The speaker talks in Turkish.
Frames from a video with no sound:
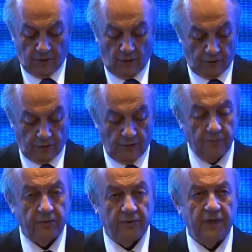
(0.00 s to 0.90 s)

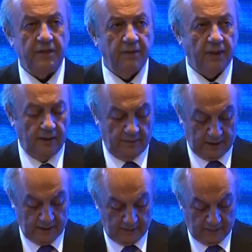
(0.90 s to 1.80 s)
öngörüp tedbir
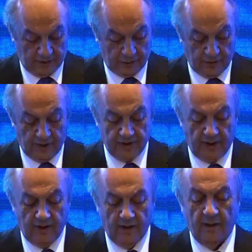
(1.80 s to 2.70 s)
almadığımız sürece